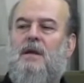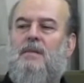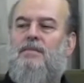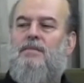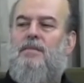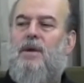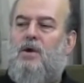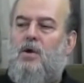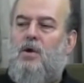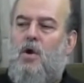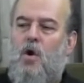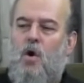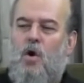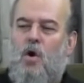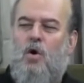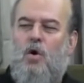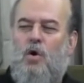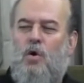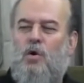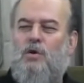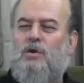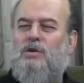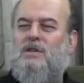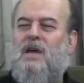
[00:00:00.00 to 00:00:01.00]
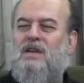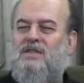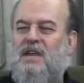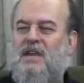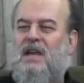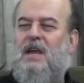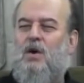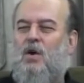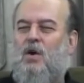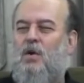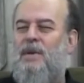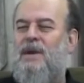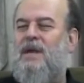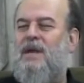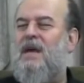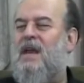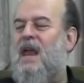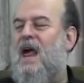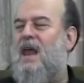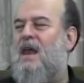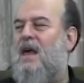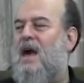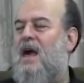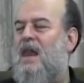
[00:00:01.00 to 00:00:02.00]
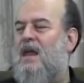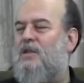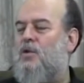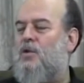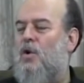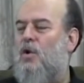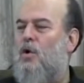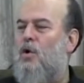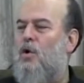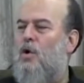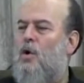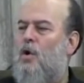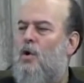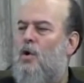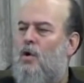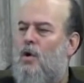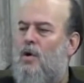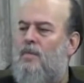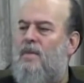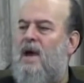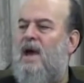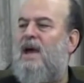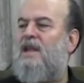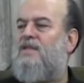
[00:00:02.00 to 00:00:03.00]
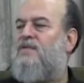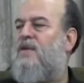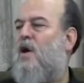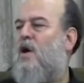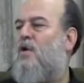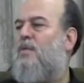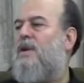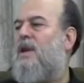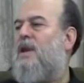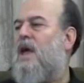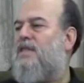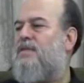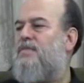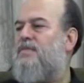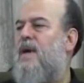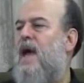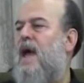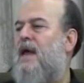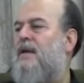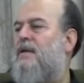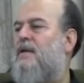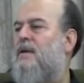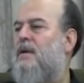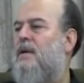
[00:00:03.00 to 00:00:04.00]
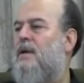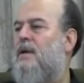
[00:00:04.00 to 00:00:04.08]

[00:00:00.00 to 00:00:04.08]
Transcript: بيكون تصحيحه من خلال غلطه وما يدفع من أثمان